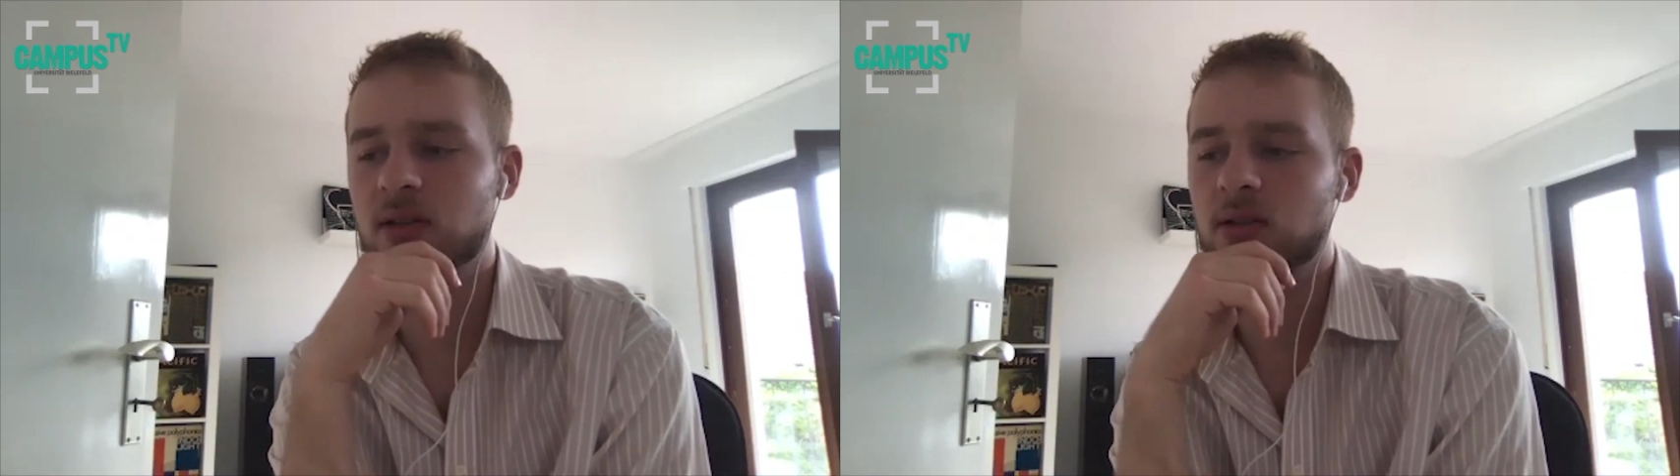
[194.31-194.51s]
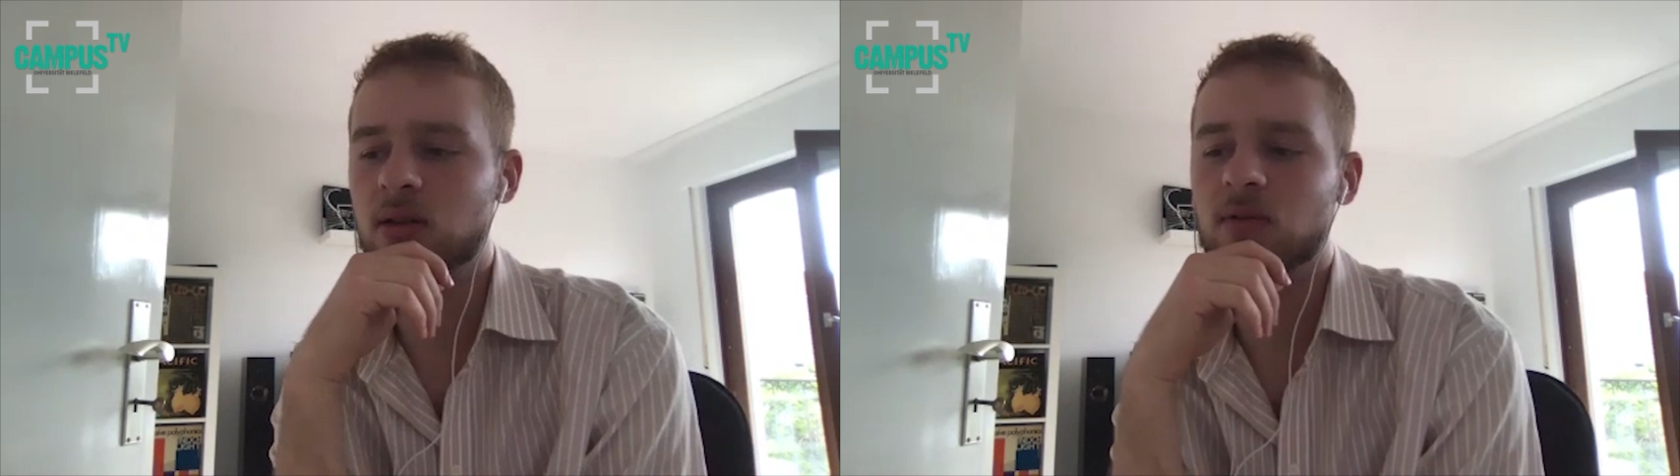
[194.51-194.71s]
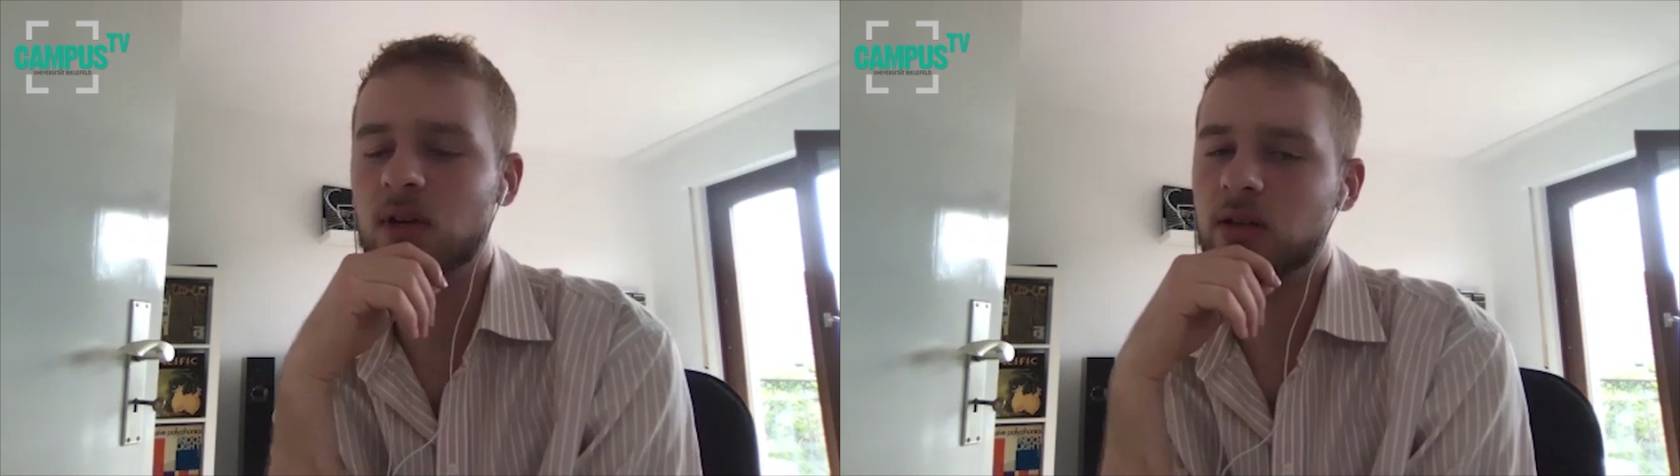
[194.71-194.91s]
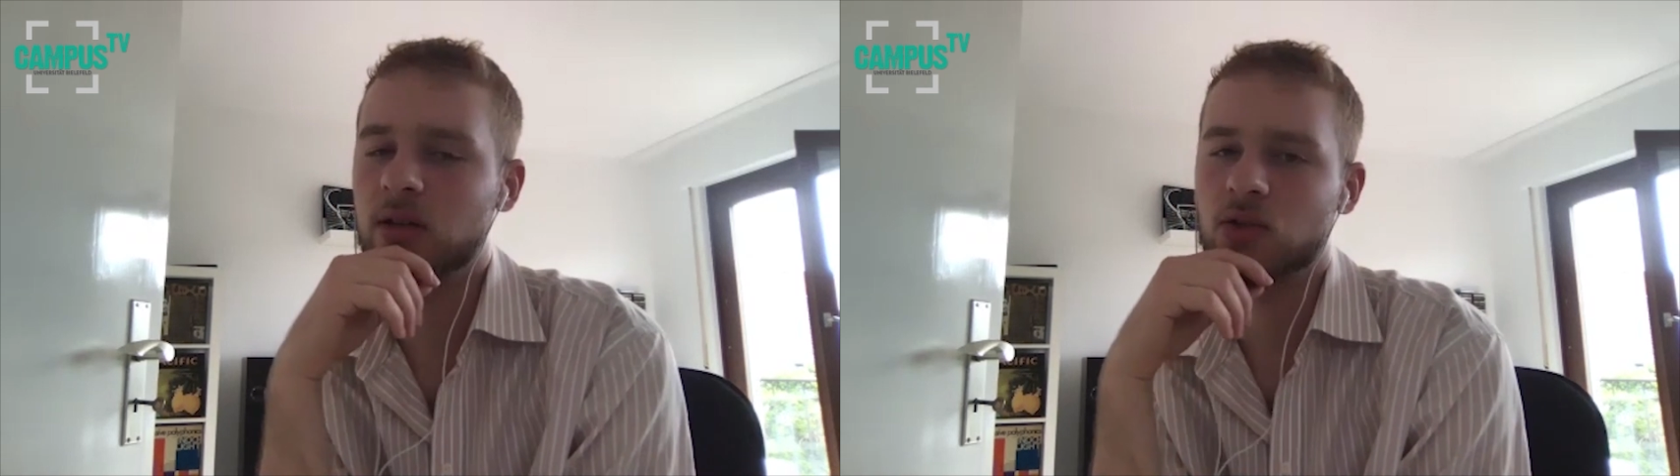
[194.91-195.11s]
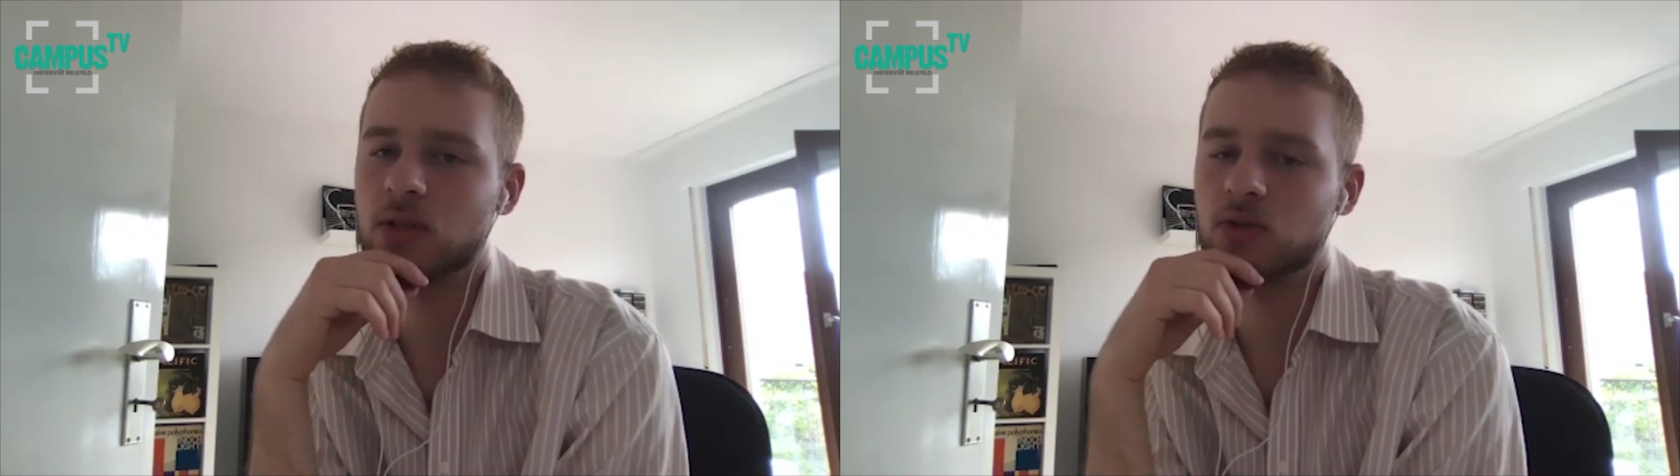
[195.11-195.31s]
sondern wir hatten auch
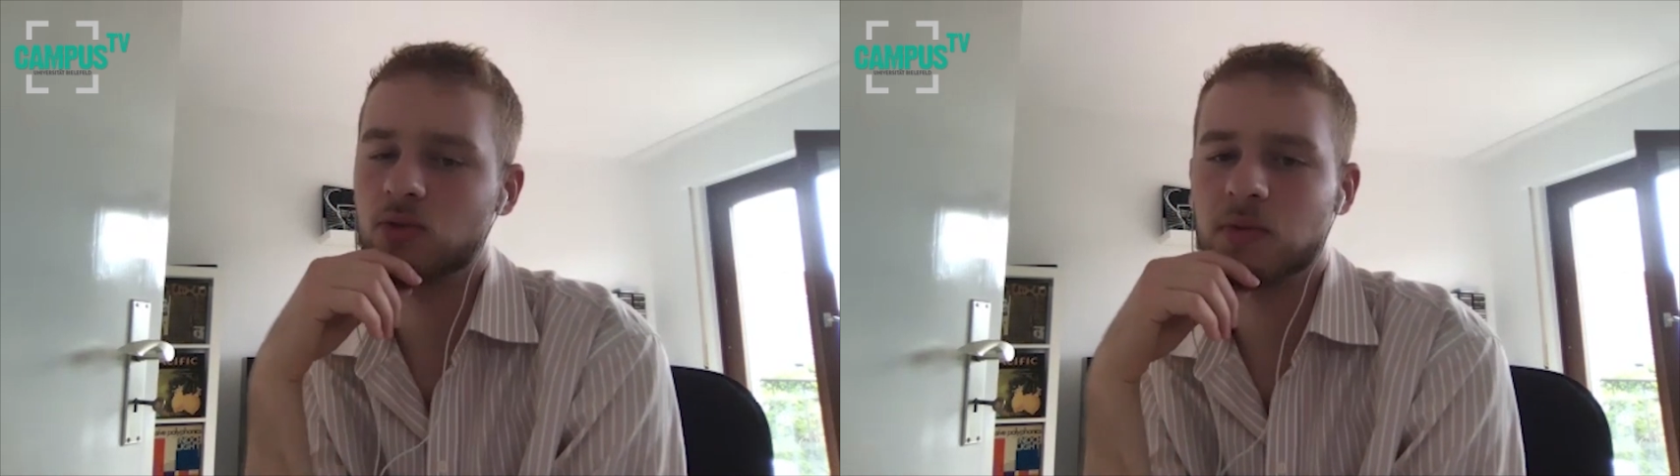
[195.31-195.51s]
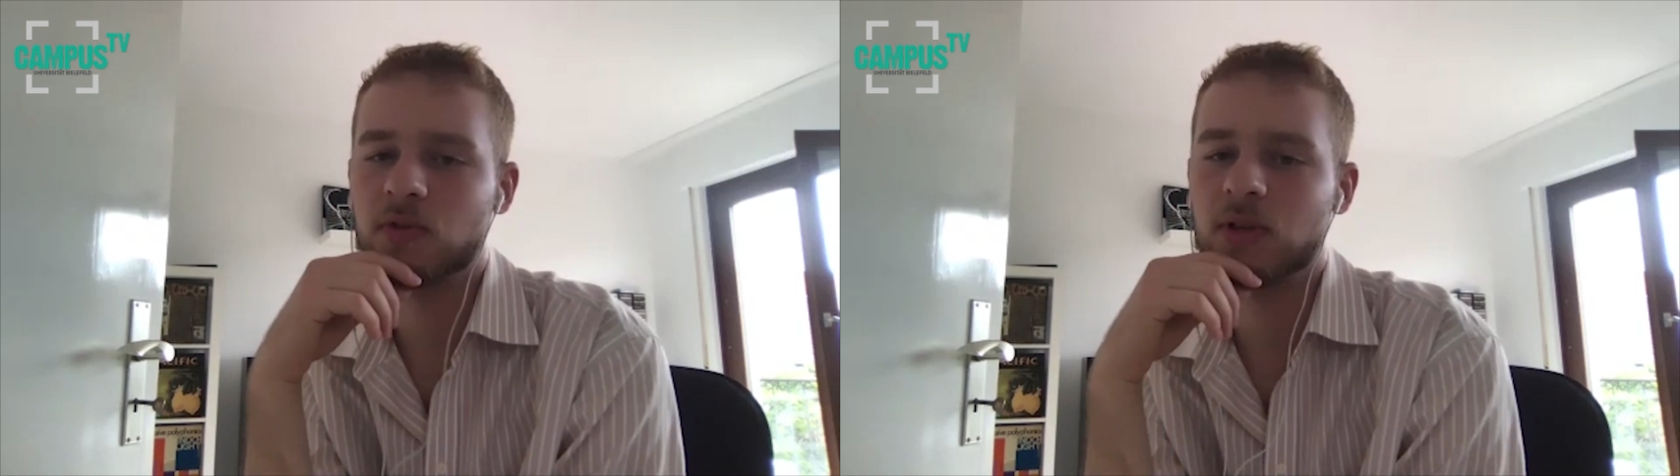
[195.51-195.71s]
schon Streams von